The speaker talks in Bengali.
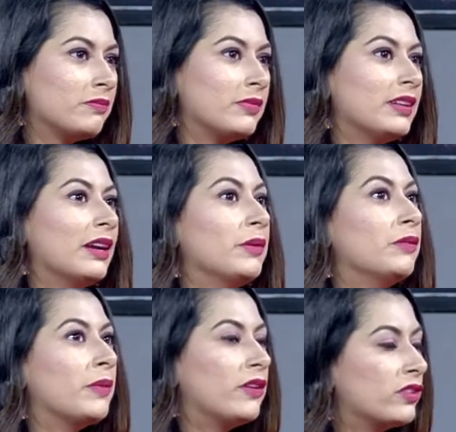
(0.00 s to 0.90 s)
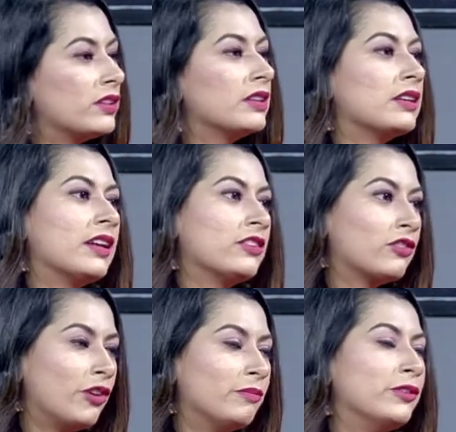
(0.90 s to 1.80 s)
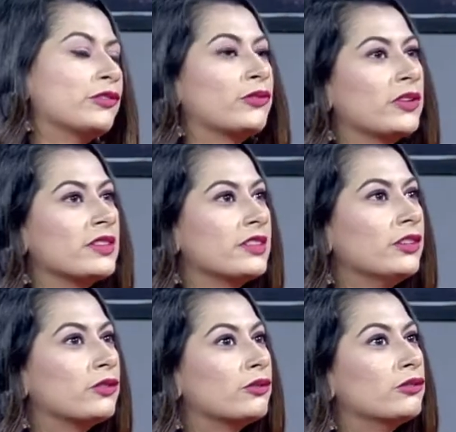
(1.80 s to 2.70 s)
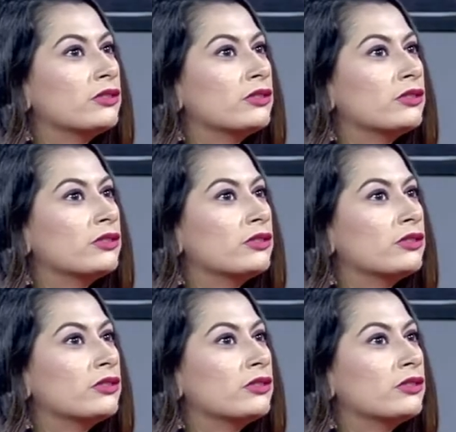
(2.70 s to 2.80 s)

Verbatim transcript: মানে আমি বাফার থেকে নাচ কমপ্লিট করেছি তো